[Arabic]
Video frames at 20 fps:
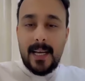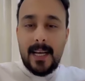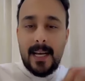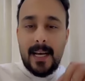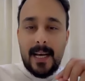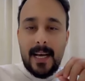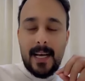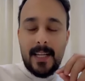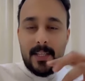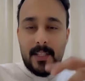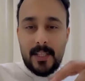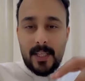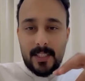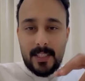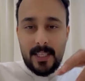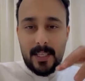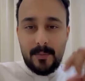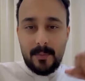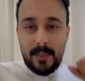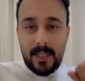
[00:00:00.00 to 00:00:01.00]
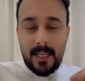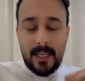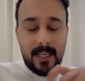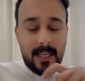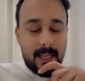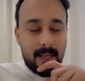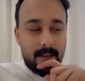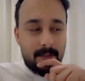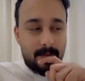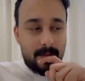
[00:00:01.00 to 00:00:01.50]
هذه الشخصية
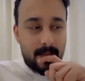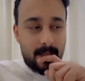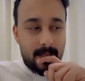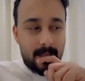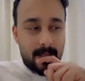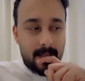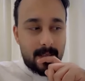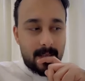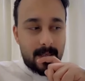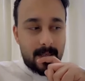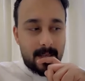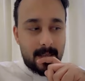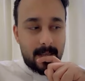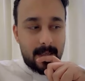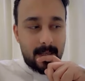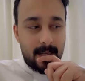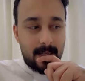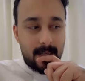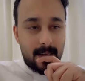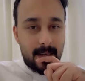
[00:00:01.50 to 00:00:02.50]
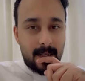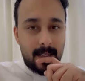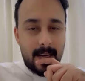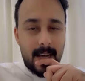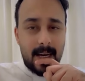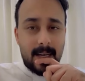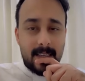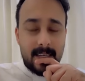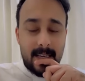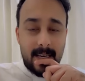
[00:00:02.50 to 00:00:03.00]
المتنكرة في آه،
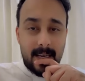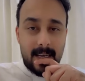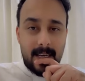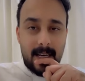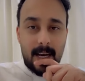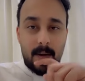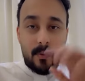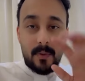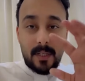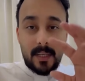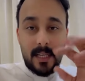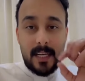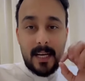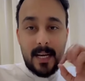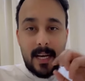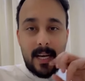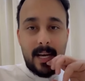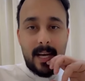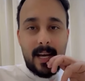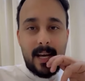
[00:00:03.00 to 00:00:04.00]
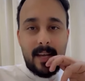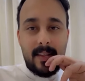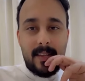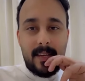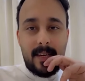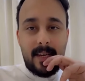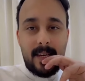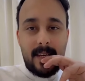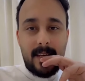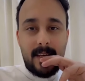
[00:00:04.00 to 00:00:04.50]
الأقنعة أو القناع هذا
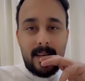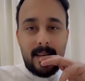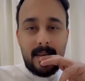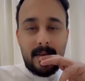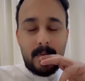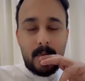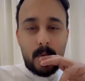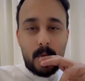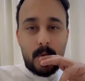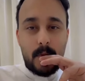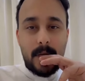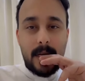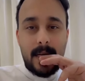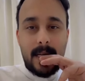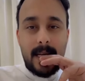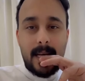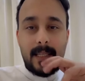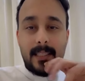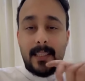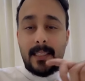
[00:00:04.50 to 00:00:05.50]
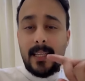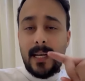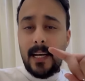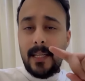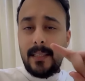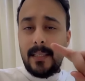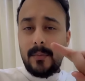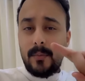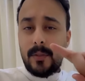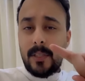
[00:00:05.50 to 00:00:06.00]
اللي موجود عليها
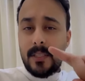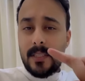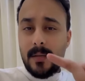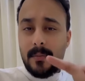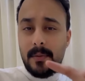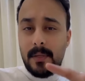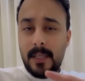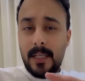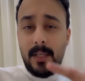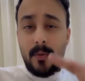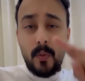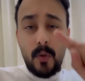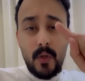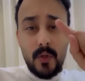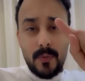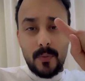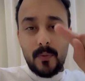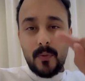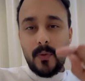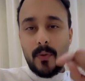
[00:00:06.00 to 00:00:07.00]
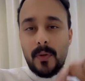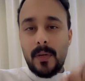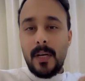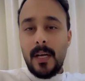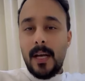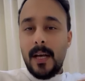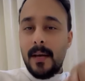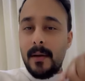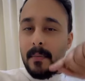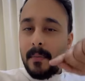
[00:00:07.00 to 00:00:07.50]
تتحدى المتسابقين والجمهور
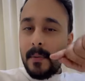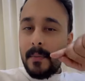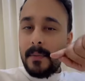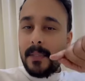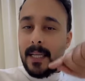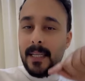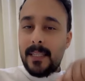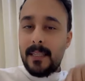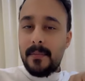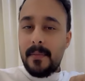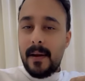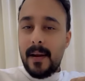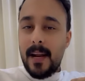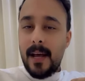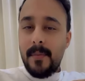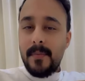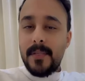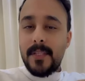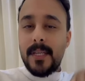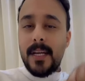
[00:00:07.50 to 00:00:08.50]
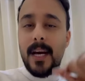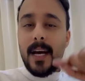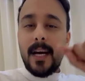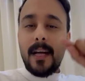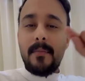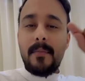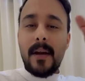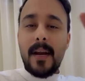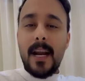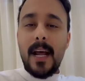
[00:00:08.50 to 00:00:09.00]
من بداية البرنامج إلى آخر
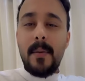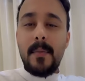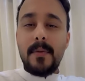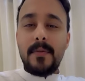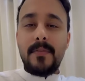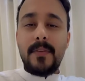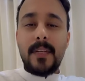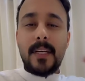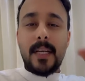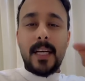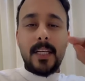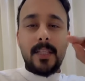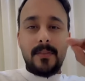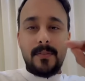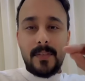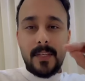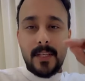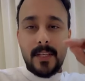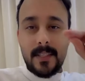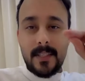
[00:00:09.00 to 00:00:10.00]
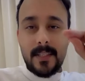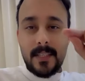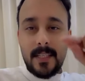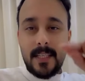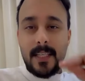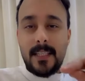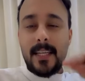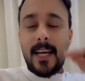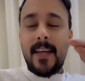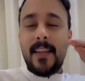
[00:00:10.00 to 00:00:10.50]
البرنامج في كشف
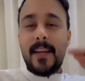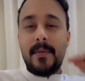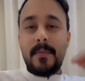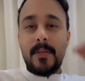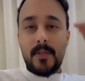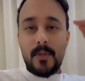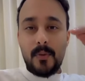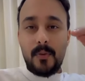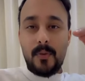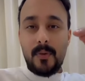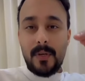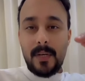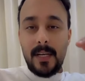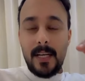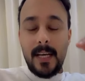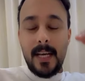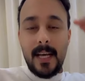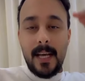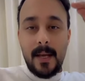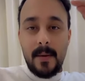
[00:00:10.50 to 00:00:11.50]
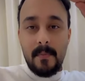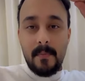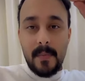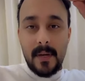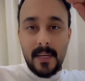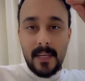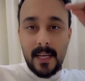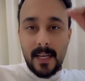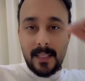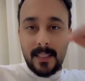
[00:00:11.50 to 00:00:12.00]
شخصية هذا المشهور
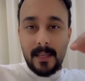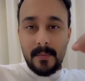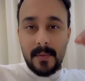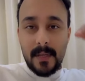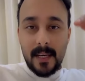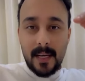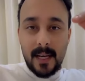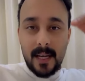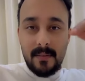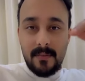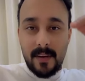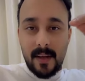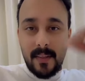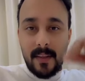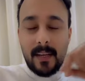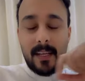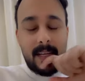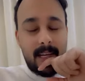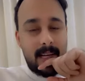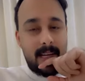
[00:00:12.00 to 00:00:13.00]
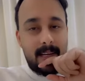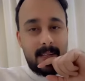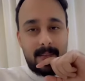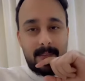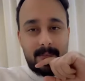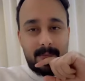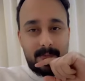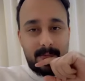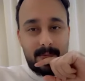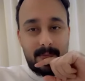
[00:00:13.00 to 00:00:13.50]
من يختبئ خلف هذا القناع
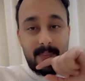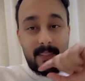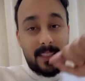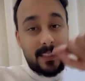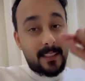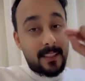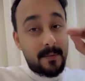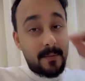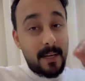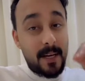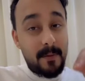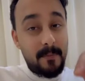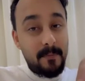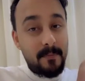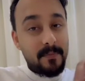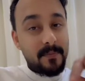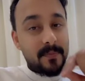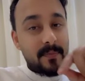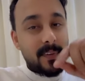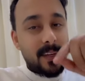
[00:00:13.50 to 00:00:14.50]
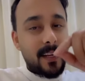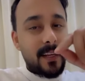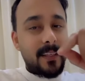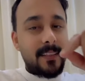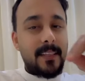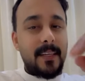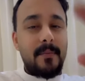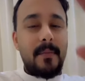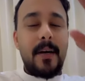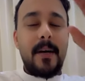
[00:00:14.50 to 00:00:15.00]
تمام؟
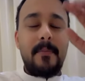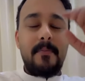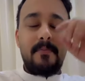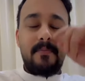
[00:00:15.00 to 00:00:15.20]
تمام